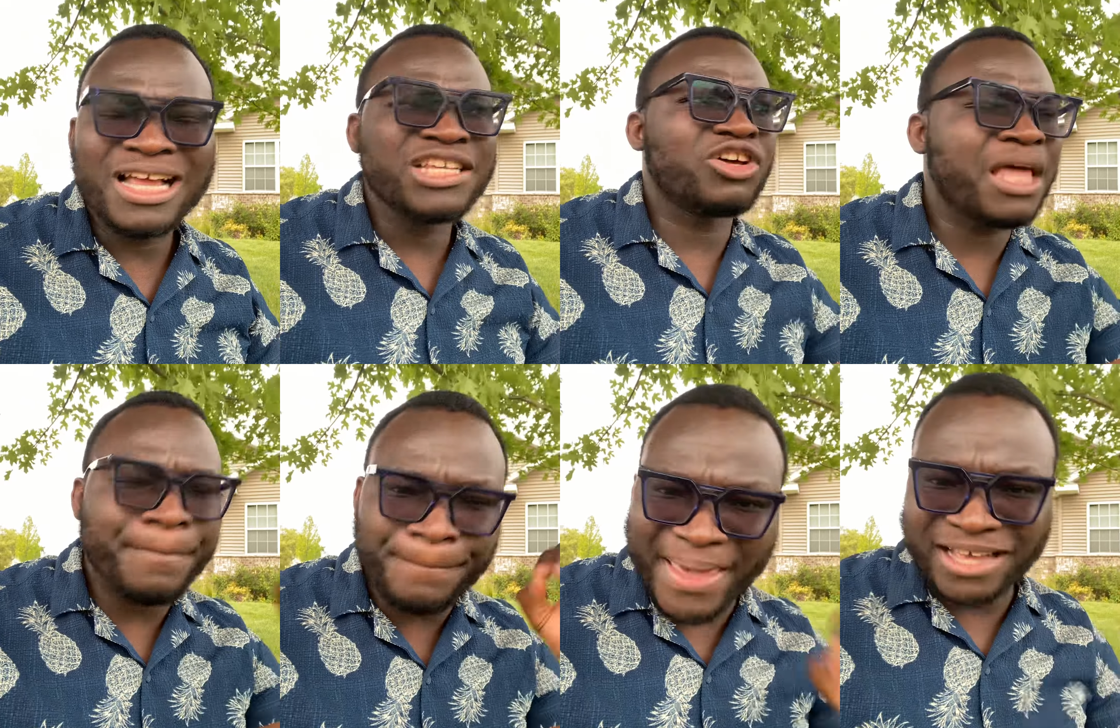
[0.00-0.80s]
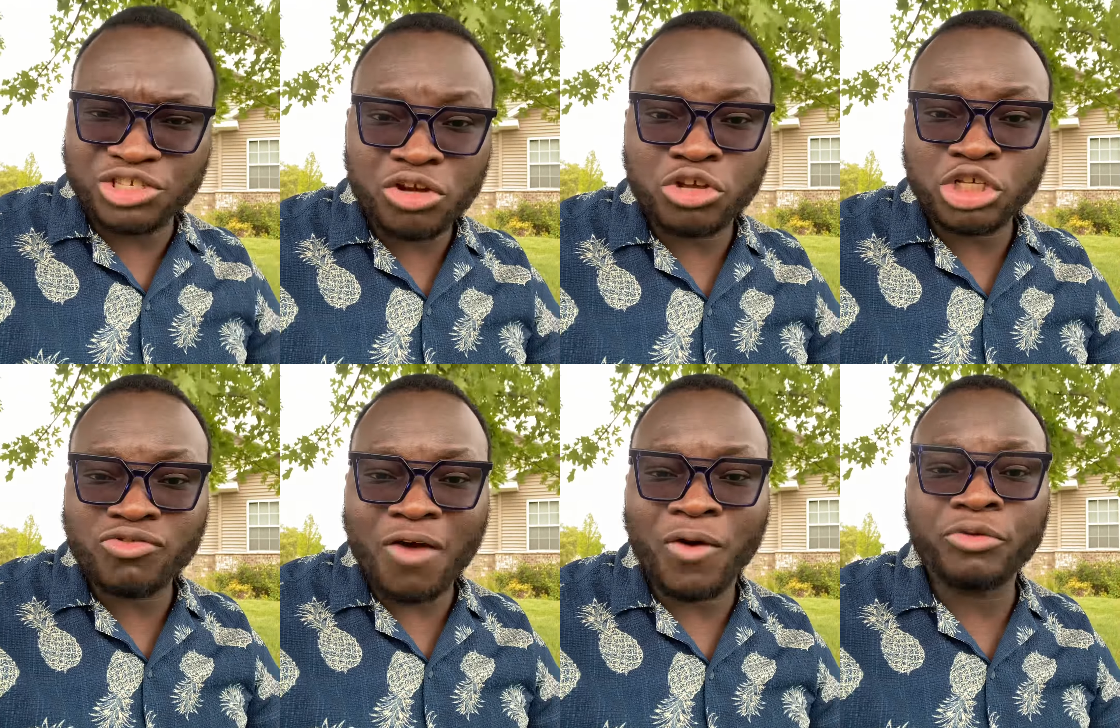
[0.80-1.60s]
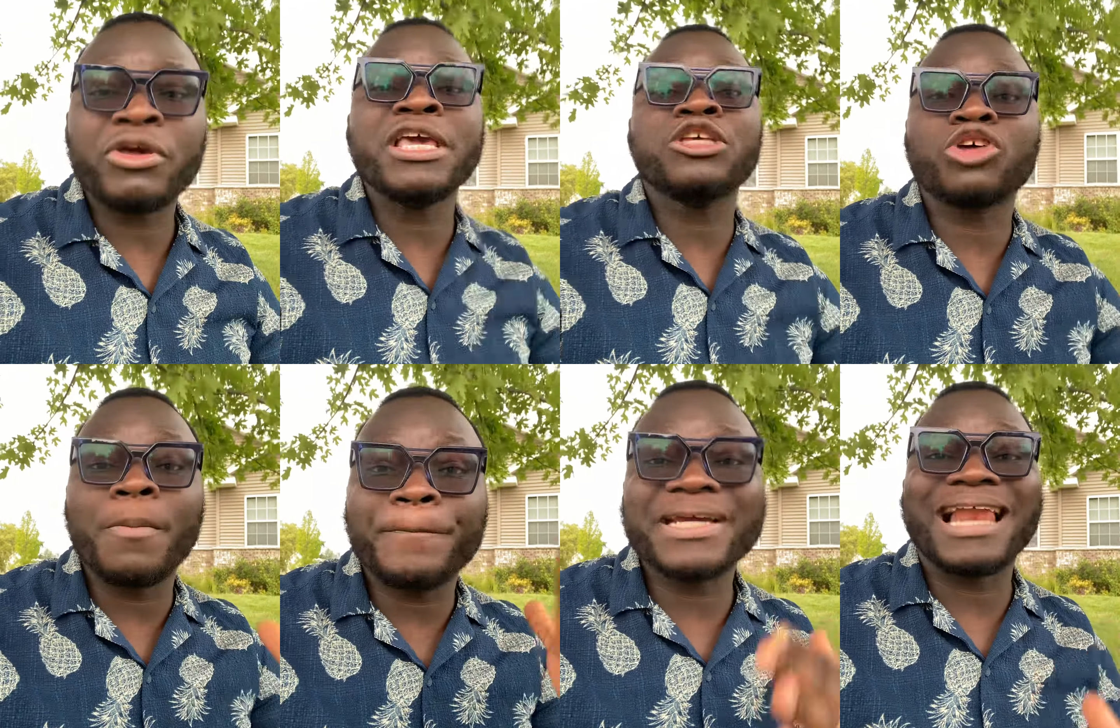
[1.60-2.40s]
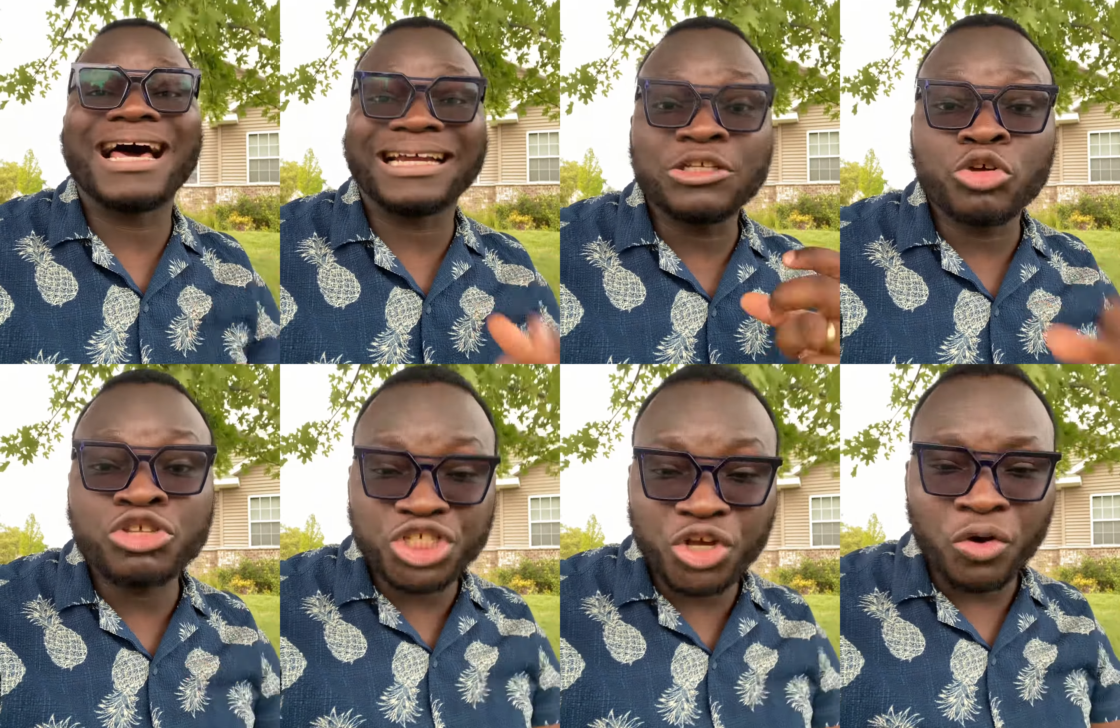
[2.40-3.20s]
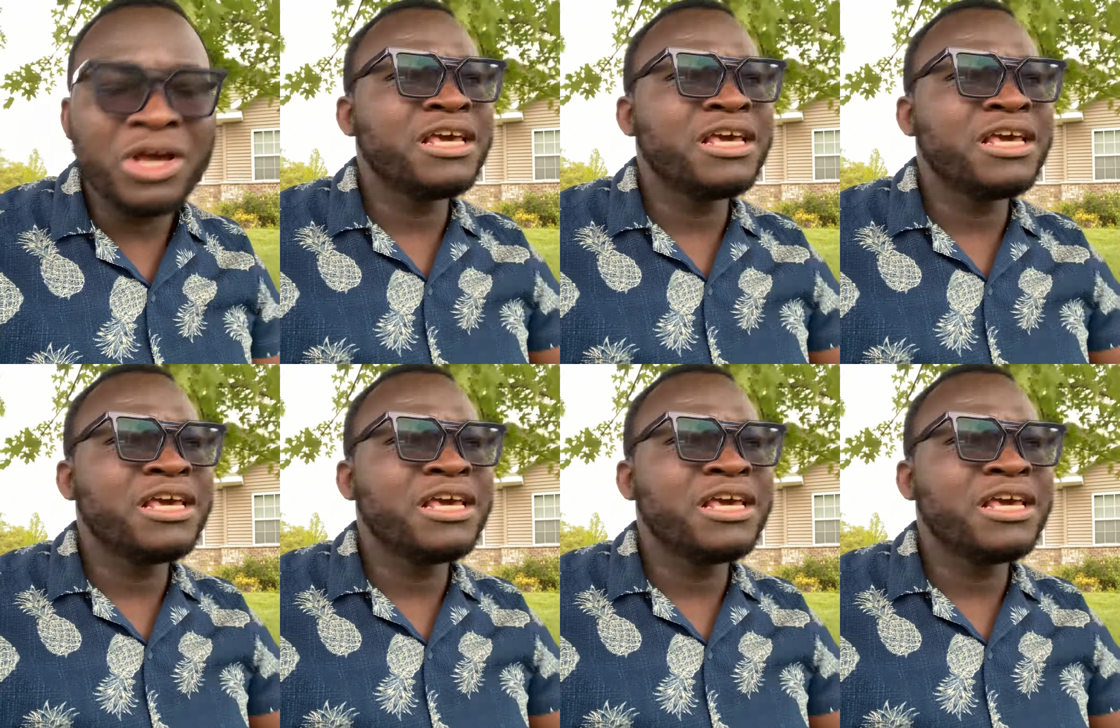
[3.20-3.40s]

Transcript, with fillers: sont des personnes que tu vas voir qu'ils ont pris la résolution,